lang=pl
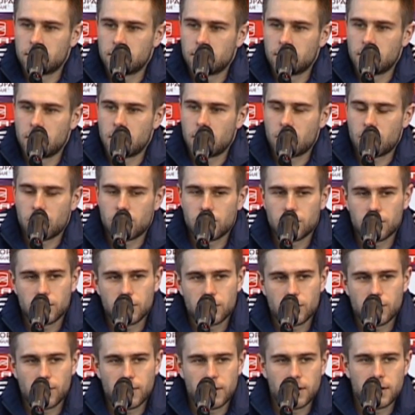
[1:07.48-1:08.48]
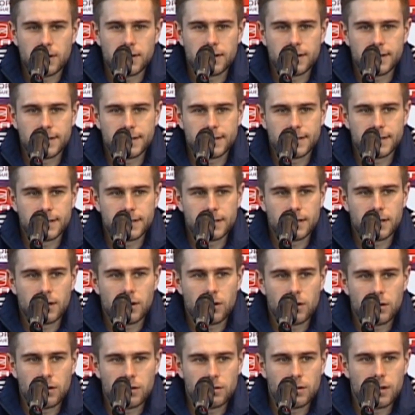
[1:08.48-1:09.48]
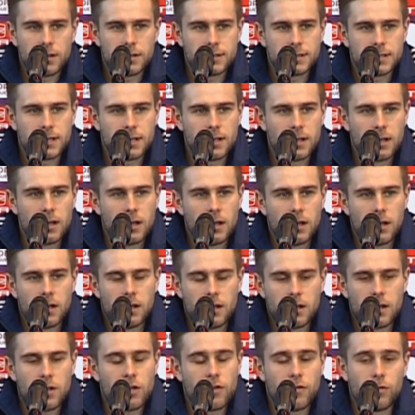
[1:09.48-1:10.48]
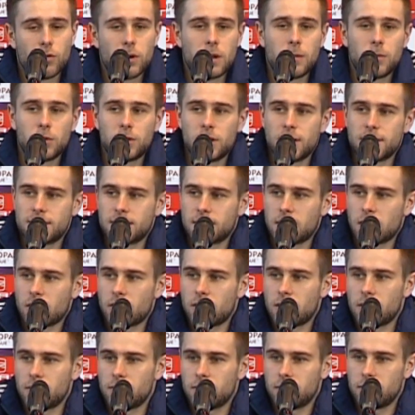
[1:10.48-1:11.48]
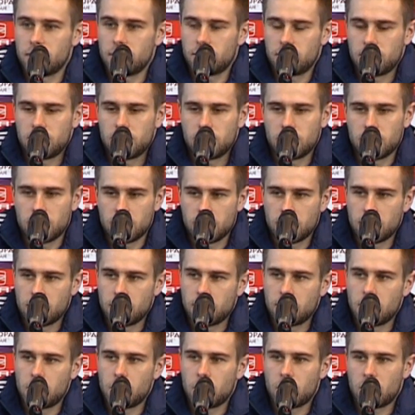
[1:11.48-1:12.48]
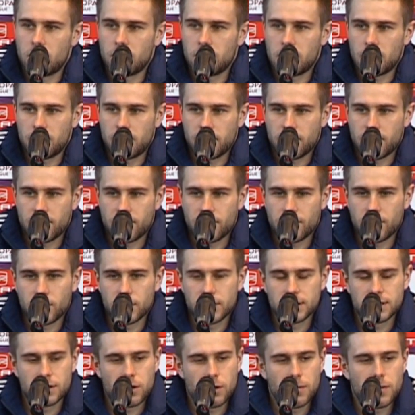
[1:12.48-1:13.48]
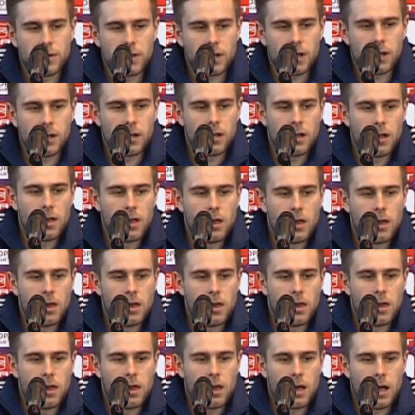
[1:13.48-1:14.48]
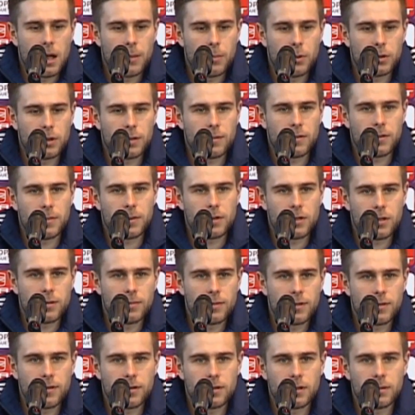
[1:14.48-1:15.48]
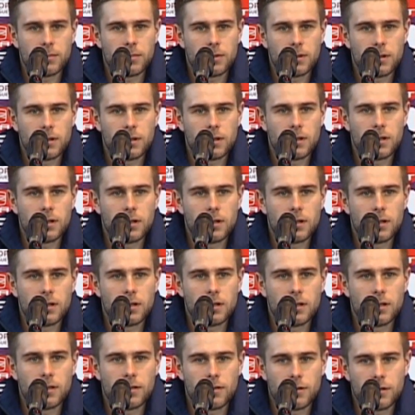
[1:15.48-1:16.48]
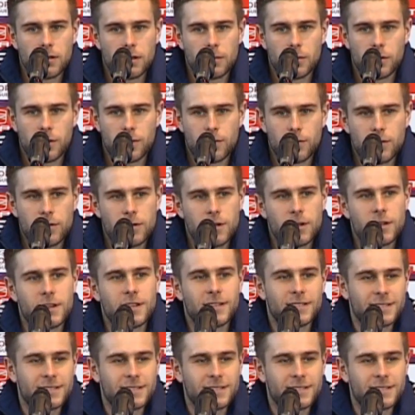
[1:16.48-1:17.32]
meczu e, Odense, znaczy Fulham Odense, także my musimy najpierw swoje zrobić, a, a potem zobaczymy co nam, co nam los przydzieli.